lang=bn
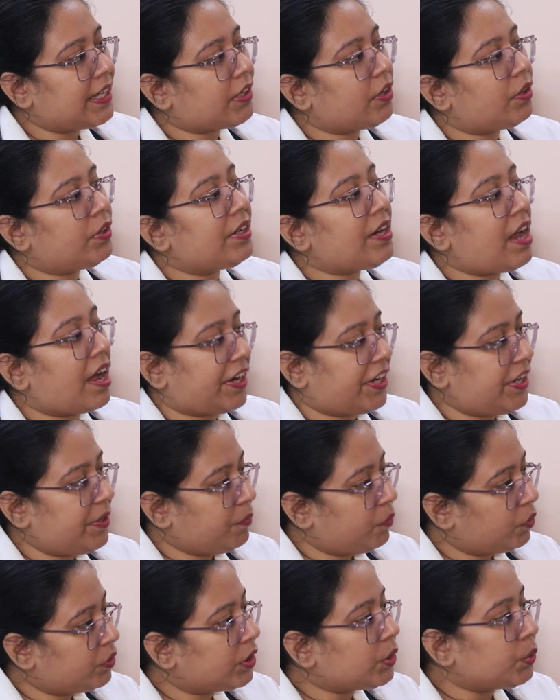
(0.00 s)
থাকে ওরা নাকের
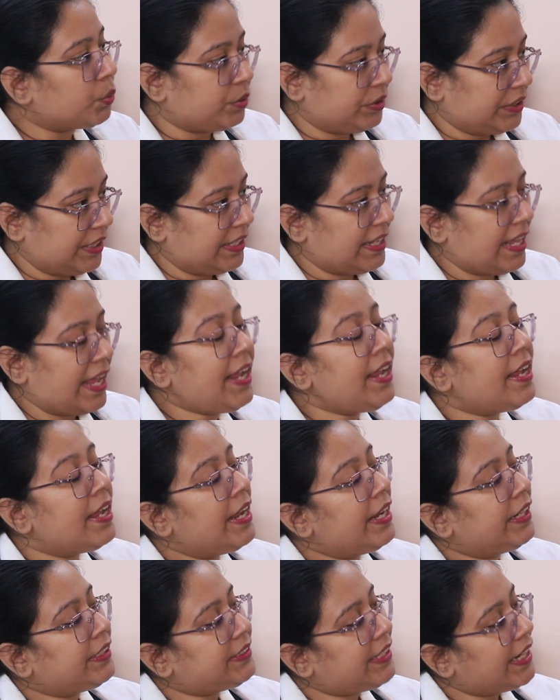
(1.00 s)
মধ্যে ঢুকিয়ে দেয়
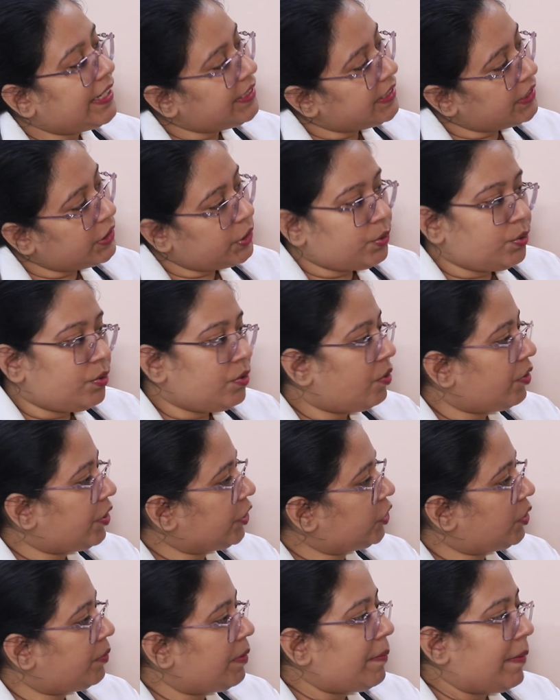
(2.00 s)
সেই জিনিসগুলো অনেক
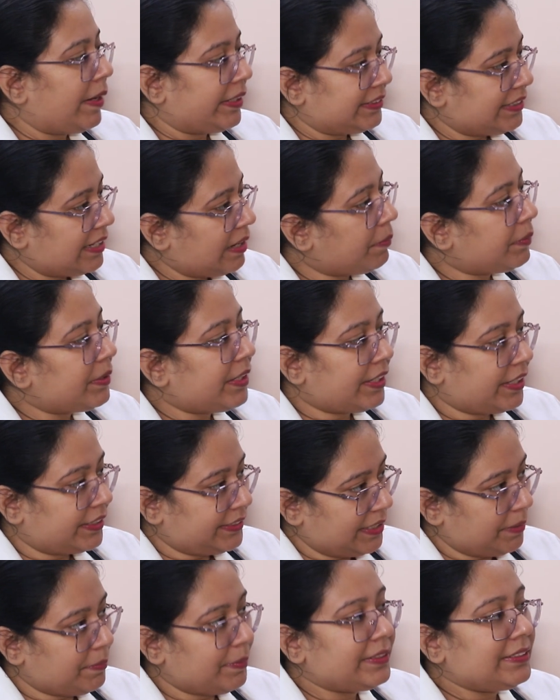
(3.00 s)
সময় বাচ্চারা আমাদের
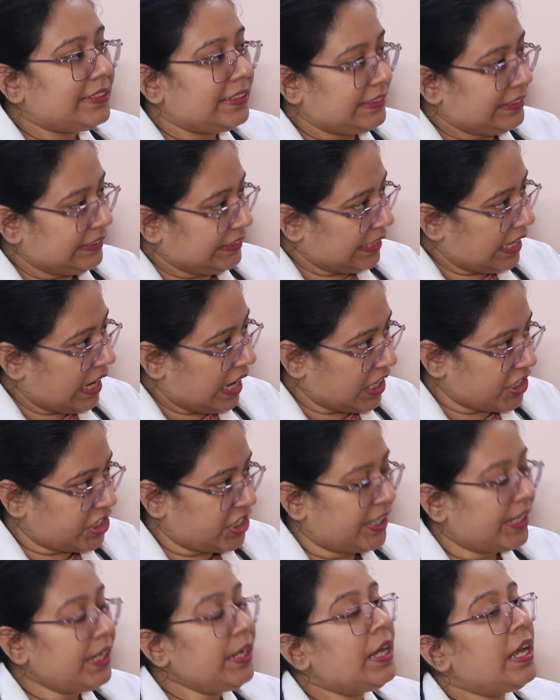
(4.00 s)
কাছে এমার্জেন্সিতে
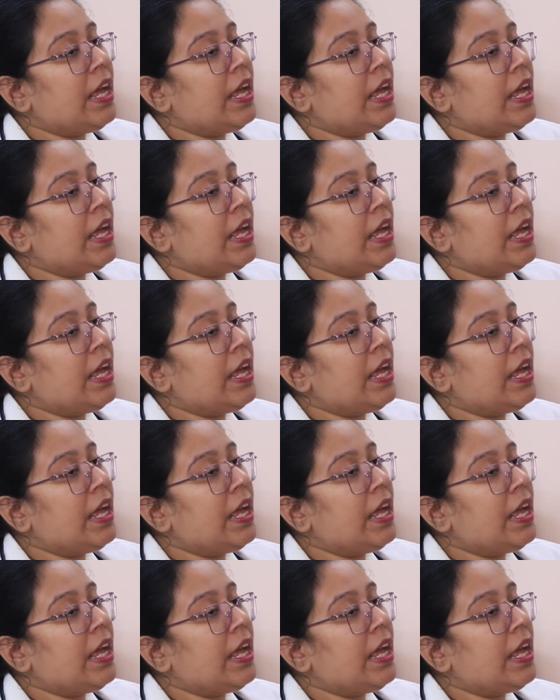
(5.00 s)
আসে